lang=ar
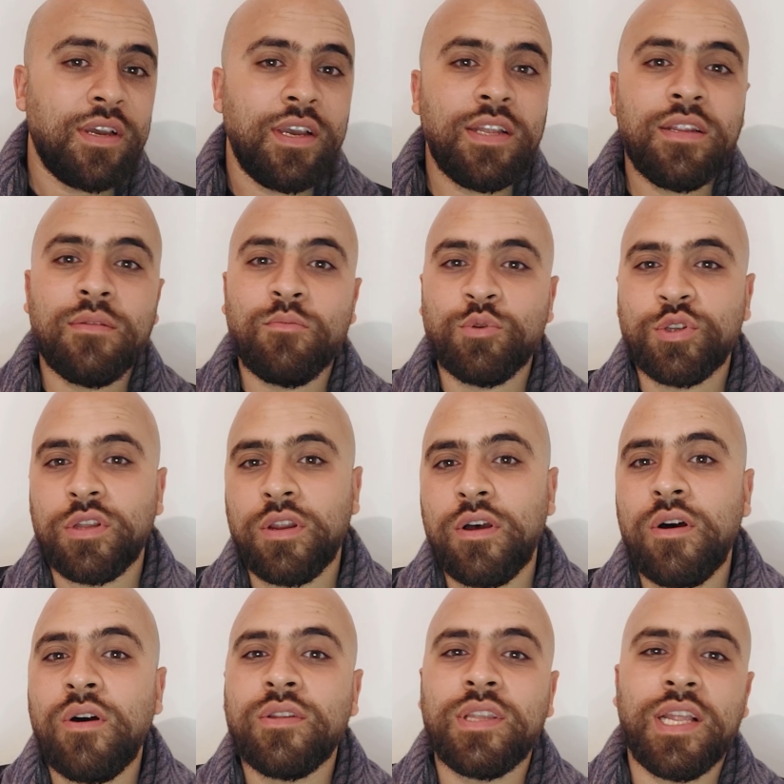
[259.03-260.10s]
ان
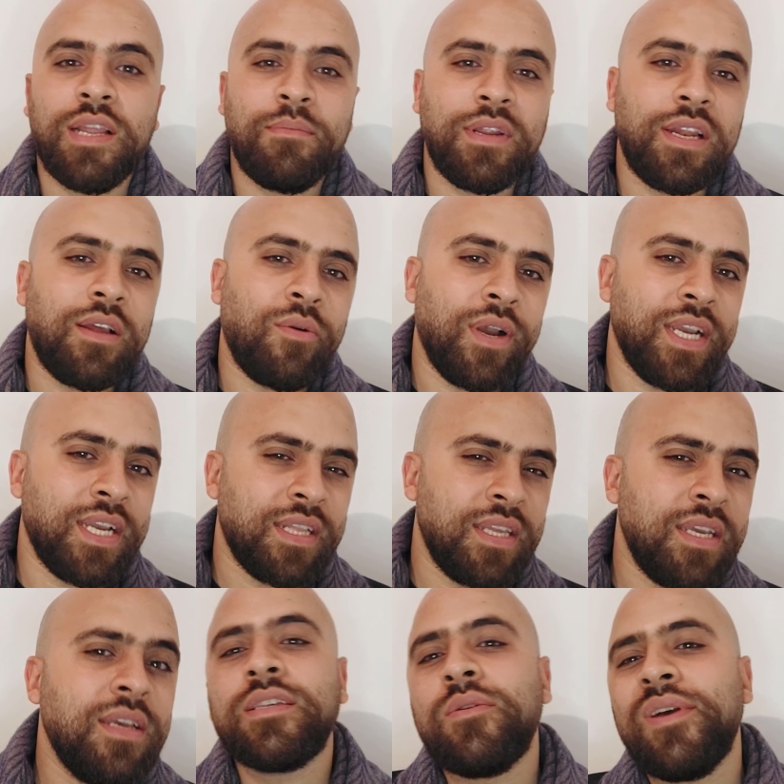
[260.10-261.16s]
المصطلحات اللي من النوعيه
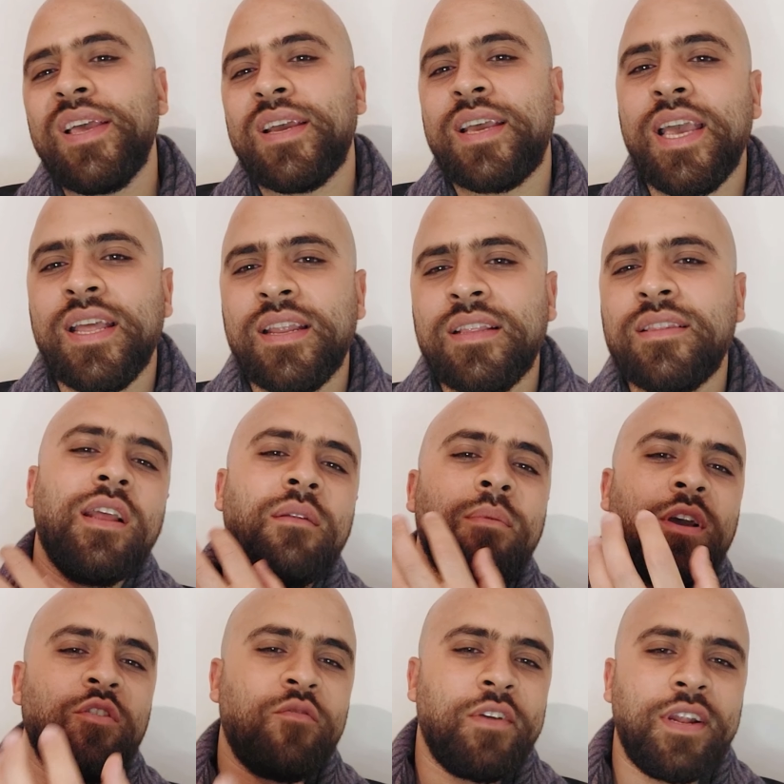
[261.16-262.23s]
دي سواء كانت
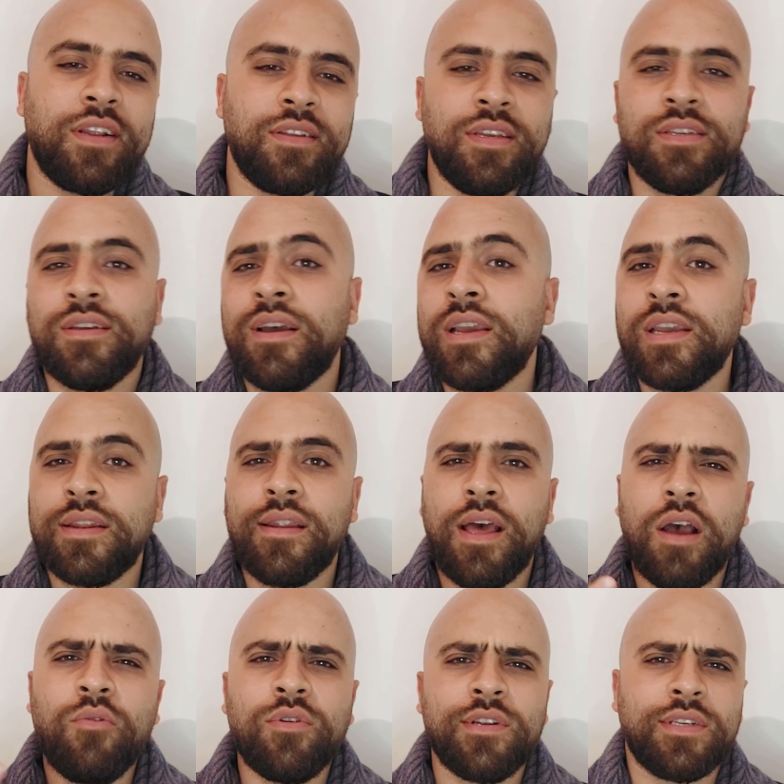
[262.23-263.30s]
البايوفيليك ديزاين
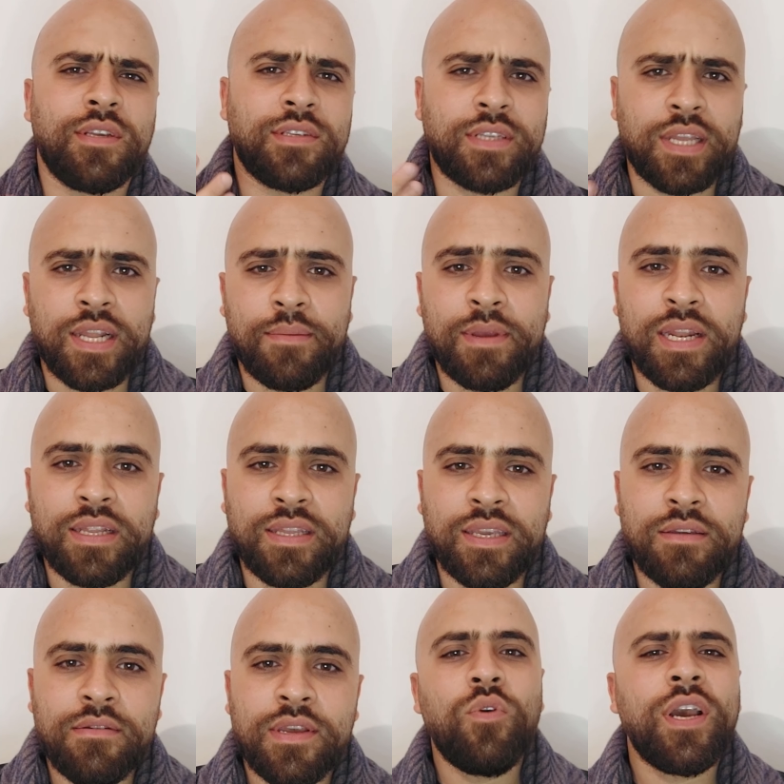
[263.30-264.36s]
او
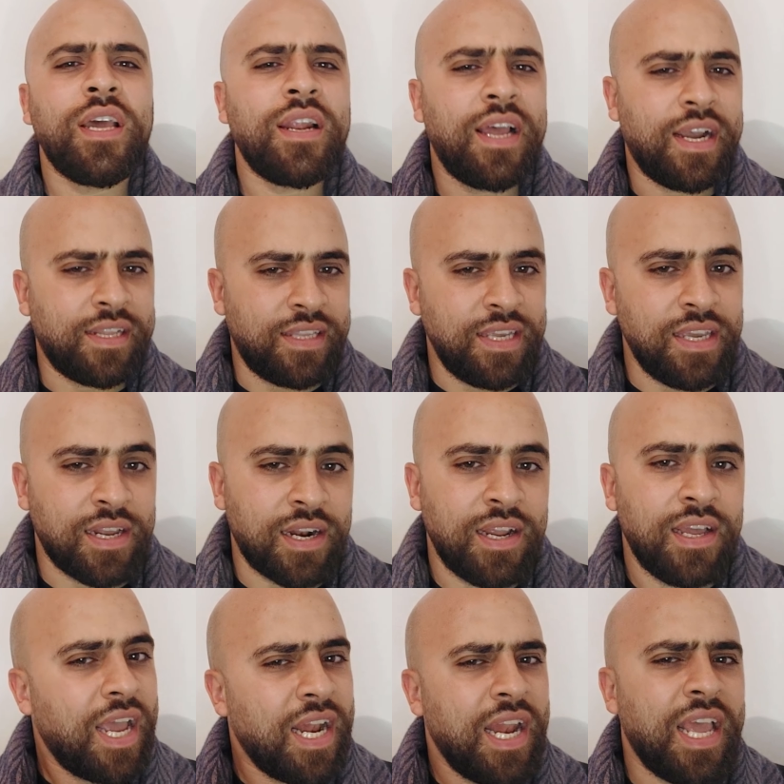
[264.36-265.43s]
السستينابيلتي وغيرها كتير
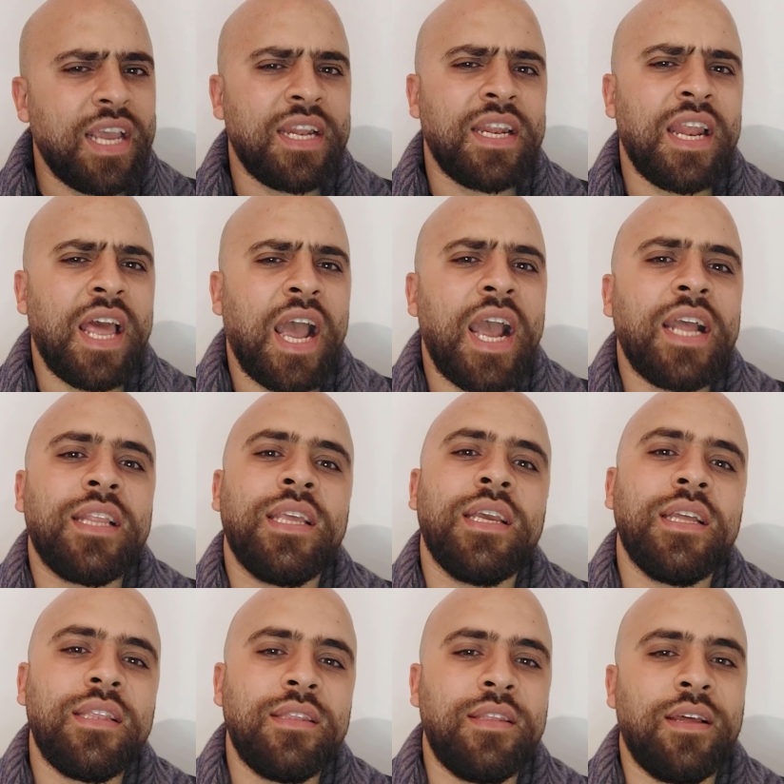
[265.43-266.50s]
هنلاقي ان عادي
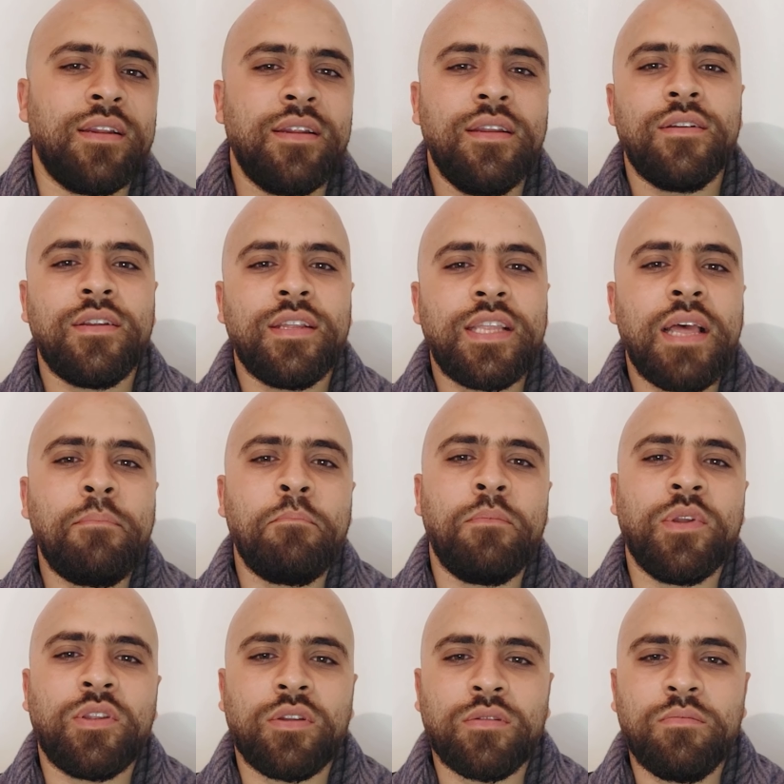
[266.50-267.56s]
جدا ان
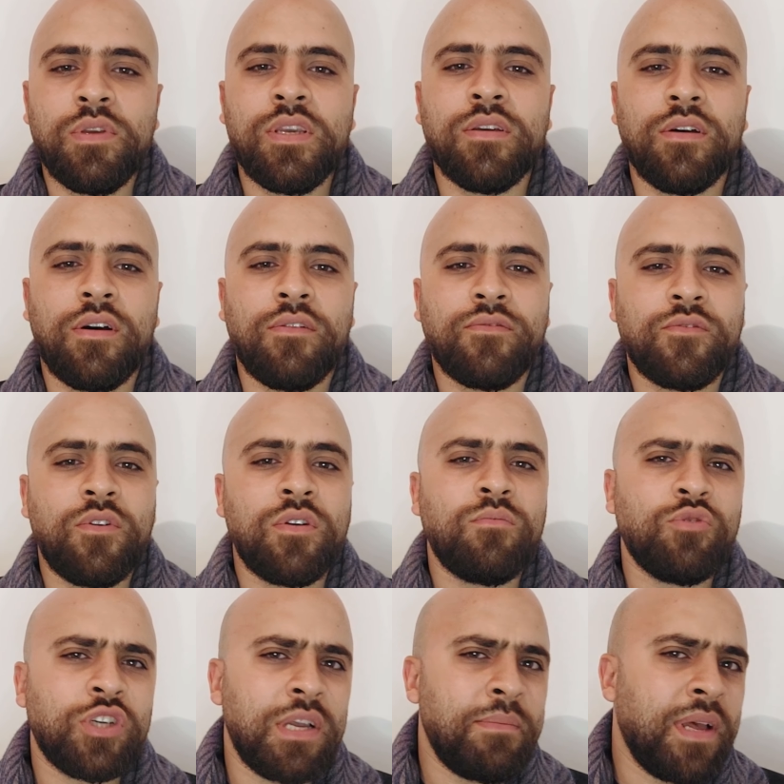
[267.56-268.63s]
تم تطبيق افكار
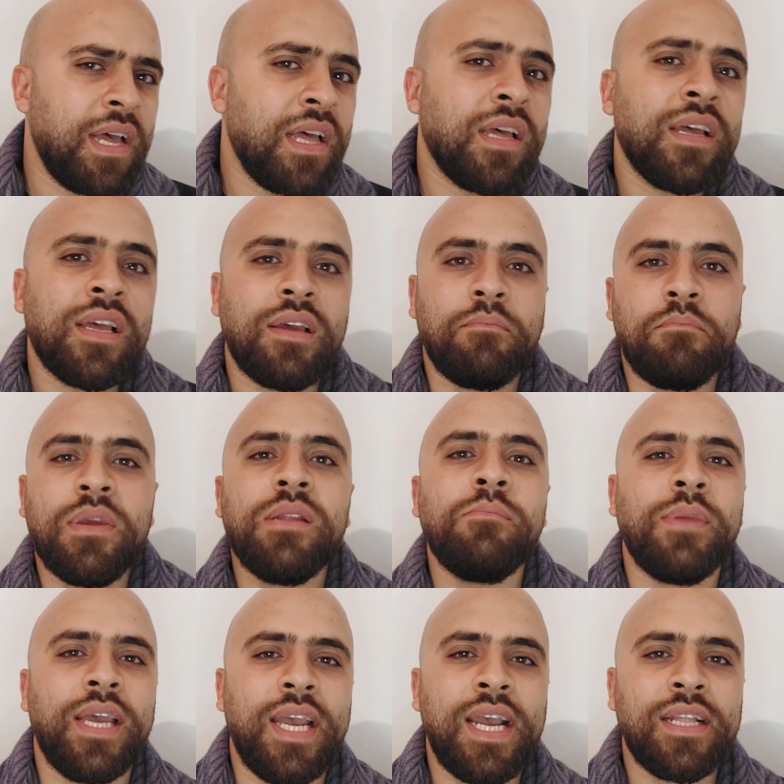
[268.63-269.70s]
مشابهه
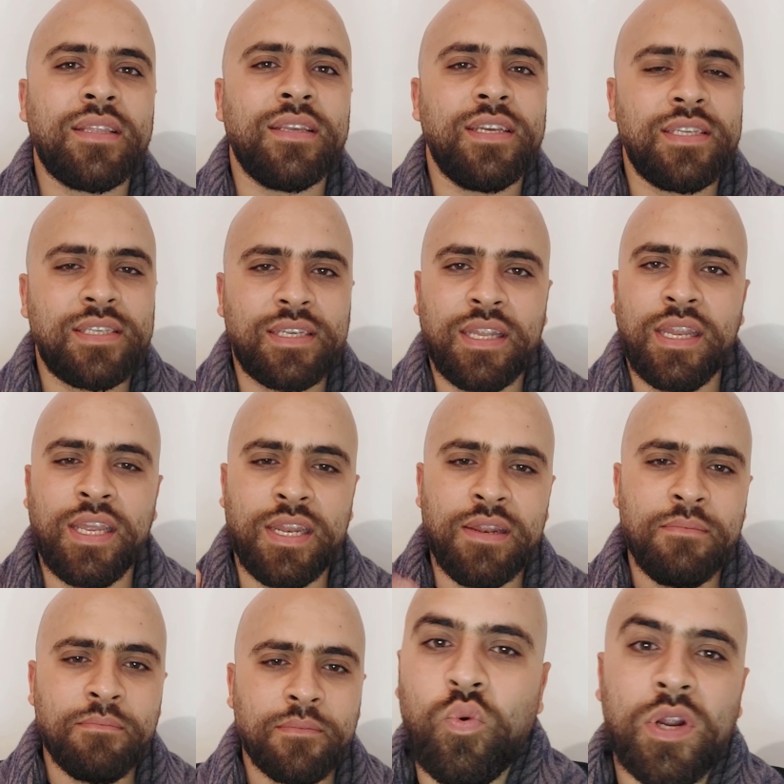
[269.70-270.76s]
من مئات السنين
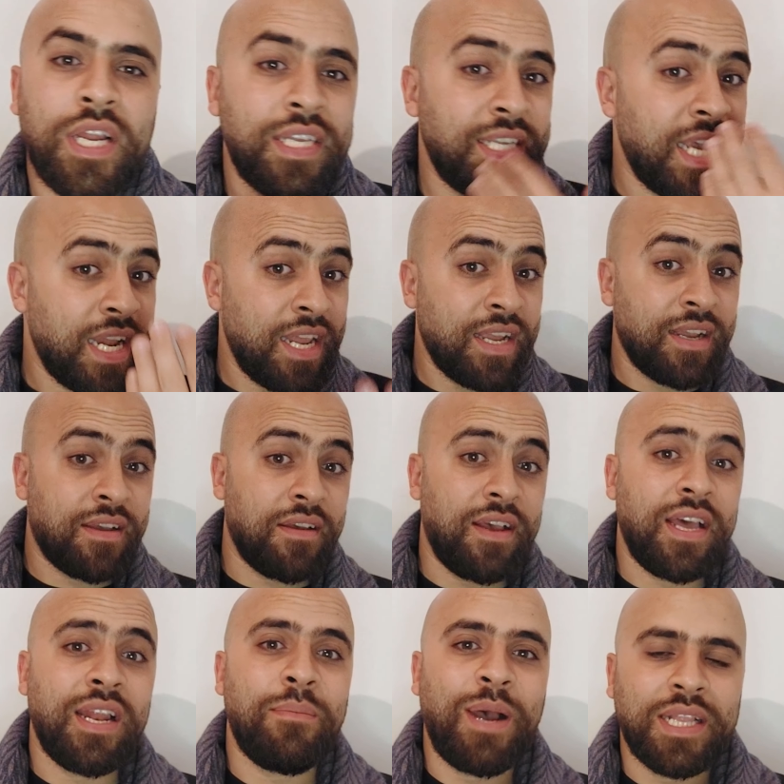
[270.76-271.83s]
ولذلك
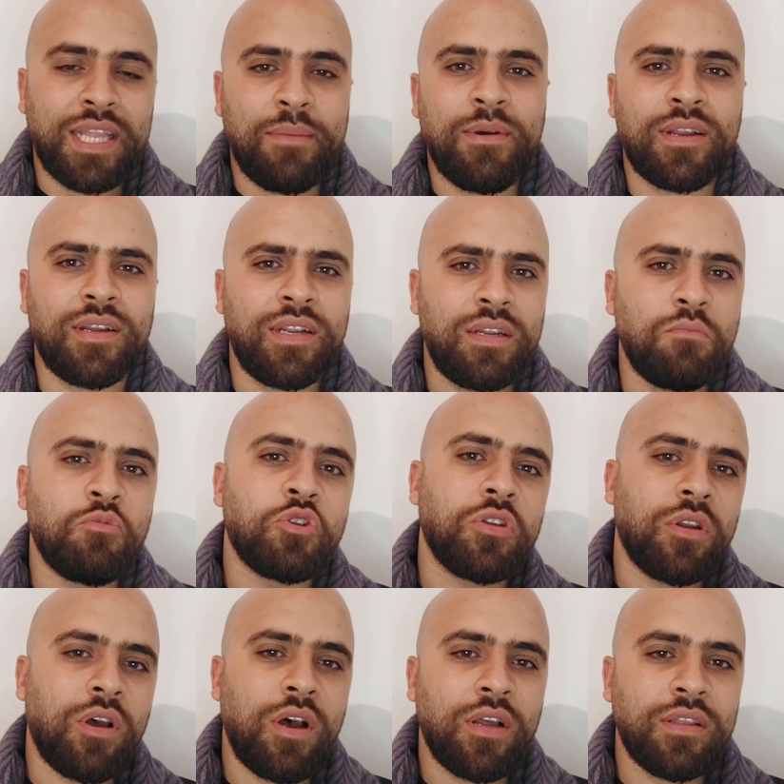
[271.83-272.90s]
انا بعتبر ان
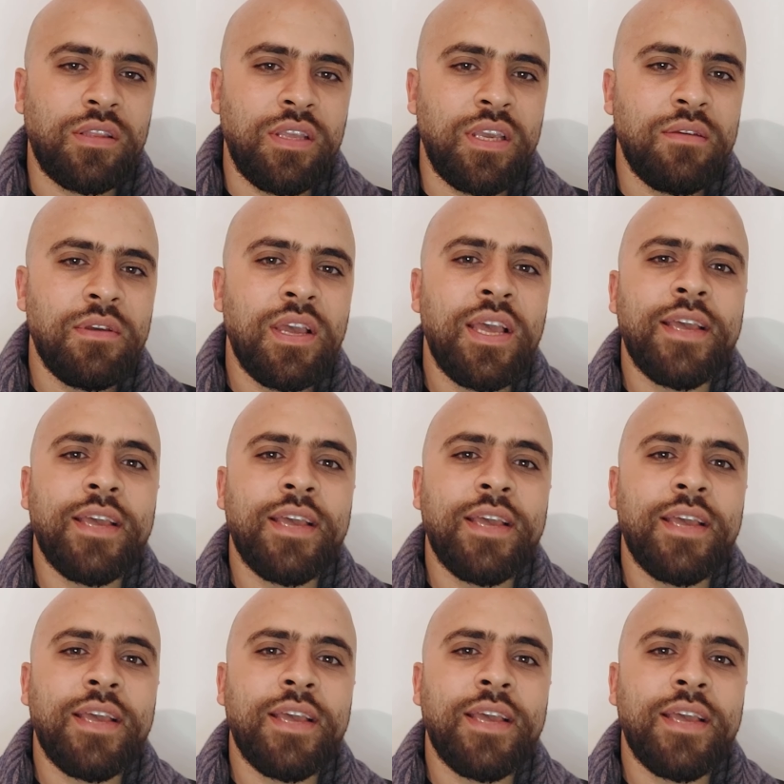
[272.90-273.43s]
المصطلحات دي